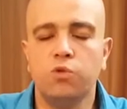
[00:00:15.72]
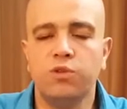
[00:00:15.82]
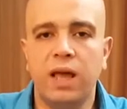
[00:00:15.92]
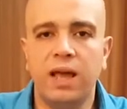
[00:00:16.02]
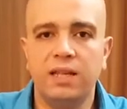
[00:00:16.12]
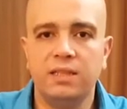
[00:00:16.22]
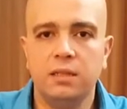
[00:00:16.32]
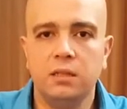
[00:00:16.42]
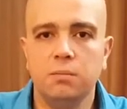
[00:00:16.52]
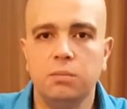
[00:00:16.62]
وفي الحاله
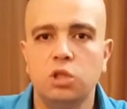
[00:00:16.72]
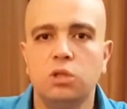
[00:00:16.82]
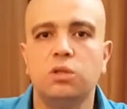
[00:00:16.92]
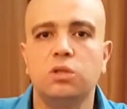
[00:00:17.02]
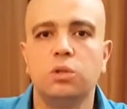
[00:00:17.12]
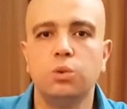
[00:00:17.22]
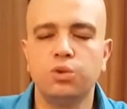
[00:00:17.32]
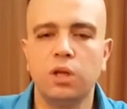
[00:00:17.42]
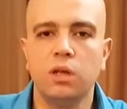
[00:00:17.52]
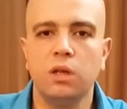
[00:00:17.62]
دي بتقدر
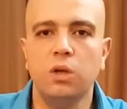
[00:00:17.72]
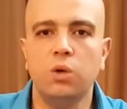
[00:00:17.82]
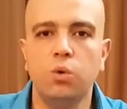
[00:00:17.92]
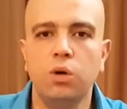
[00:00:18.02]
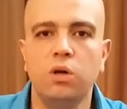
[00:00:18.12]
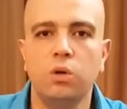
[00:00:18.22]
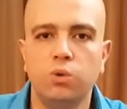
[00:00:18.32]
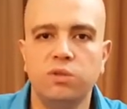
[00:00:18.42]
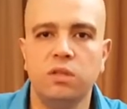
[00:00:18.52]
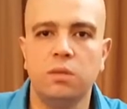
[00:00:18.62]
توصل لكل
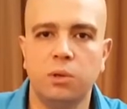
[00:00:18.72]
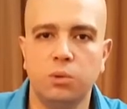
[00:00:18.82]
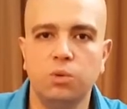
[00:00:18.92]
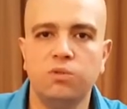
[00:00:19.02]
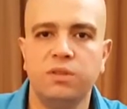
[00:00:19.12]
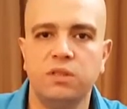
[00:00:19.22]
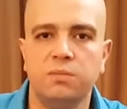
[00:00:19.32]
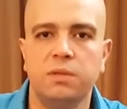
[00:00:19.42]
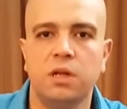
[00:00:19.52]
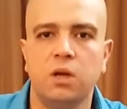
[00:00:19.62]
جزء موجود في
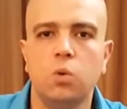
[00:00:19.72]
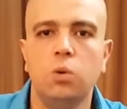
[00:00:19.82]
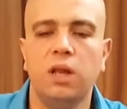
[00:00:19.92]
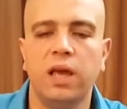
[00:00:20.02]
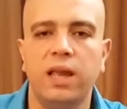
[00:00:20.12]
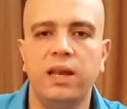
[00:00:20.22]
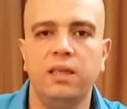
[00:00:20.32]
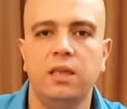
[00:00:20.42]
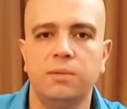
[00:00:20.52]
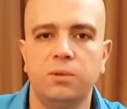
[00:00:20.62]
جسمنا كل
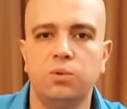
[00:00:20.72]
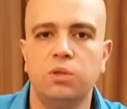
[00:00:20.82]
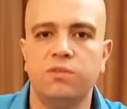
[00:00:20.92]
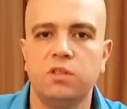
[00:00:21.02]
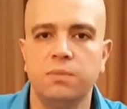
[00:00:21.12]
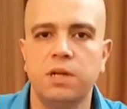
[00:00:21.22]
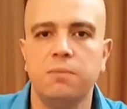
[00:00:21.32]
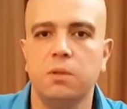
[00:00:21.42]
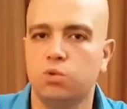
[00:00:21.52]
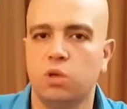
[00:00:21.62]
خليه موجوده في جسمنا
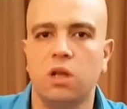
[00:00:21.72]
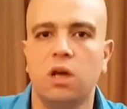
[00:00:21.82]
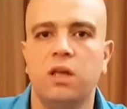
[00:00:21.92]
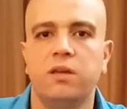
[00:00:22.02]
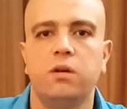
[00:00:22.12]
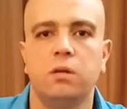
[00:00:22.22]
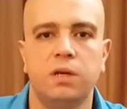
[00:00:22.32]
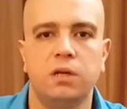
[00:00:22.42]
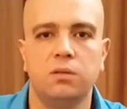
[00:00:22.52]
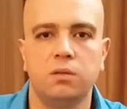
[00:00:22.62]
بيوصل لها
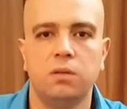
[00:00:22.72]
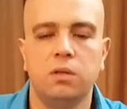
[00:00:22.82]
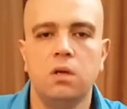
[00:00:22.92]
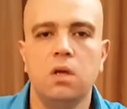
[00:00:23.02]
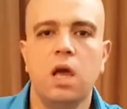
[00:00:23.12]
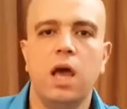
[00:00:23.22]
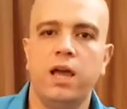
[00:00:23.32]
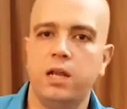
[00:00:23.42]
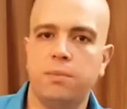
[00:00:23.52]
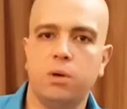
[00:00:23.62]
الاكريلاميد
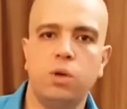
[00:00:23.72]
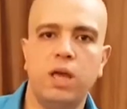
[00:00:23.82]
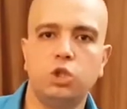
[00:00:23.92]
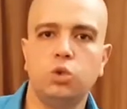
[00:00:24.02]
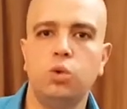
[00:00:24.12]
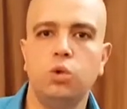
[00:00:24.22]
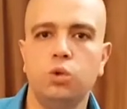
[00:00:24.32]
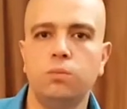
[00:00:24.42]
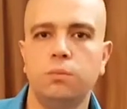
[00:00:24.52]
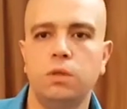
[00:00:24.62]
انا ما باكلهاش كل
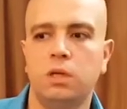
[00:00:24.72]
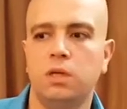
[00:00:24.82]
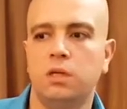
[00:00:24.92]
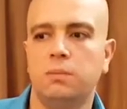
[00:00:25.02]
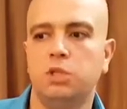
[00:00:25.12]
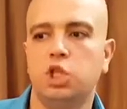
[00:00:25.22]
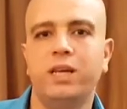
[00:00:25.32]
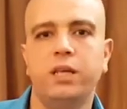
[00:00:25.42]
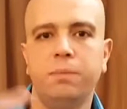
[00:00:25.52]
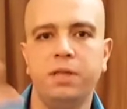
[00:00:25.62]
يوم آه،
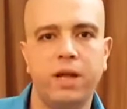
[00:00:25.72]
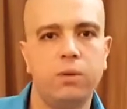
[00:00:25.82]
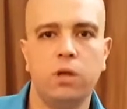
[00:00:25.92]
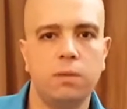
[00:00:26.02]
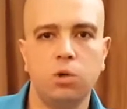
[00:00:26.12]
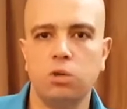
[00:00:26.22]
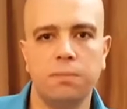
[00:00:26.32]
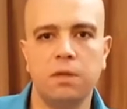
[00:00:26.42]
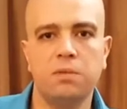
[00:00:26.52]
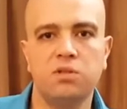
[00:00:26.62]
بشكل كبير قوي انا باخد
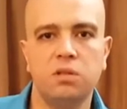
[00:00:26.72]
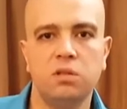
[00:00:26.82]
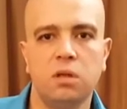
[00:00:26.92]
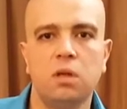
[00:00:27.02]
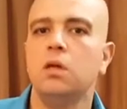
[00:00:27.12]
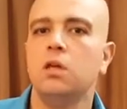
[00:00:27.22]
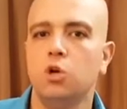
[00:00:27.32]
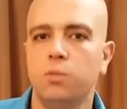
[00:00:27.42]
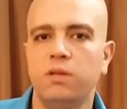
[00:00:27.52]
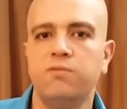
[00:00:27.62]
كميات بسيطه
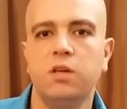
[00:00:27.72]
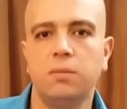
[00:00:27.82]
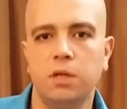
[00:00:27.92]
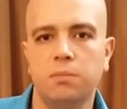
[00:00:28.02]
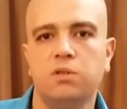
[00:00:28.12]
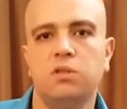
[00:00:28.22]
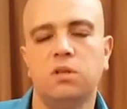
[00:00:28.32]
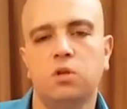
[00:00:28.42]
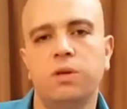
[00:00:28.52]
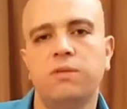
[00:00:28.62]
يوميا في كميات
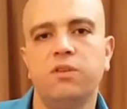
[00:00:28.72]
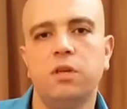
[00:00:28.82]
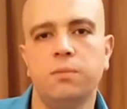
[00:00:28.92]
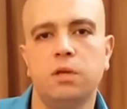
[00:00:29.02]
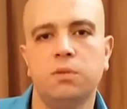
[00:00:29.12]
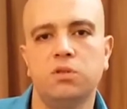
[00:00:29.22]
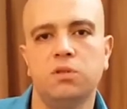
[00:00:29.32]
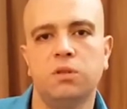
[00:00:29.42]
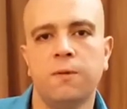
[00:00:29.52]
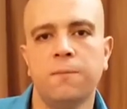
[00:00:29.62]
بسيطه يوميا في كميات
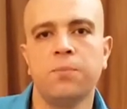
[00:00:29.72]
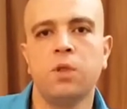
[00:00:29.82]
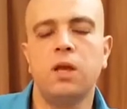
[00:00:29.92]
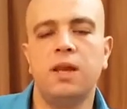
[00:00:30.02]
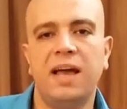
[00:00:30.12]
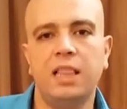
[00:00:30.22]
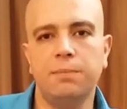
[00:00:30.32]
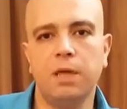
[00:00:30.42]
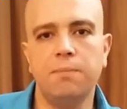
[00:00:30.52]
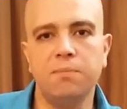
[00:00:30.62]
بسيطه لحد
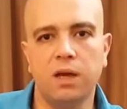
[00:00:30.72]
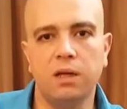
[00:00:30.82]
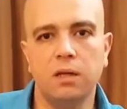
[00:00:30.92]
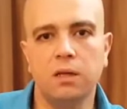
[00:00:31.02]
ما يبدا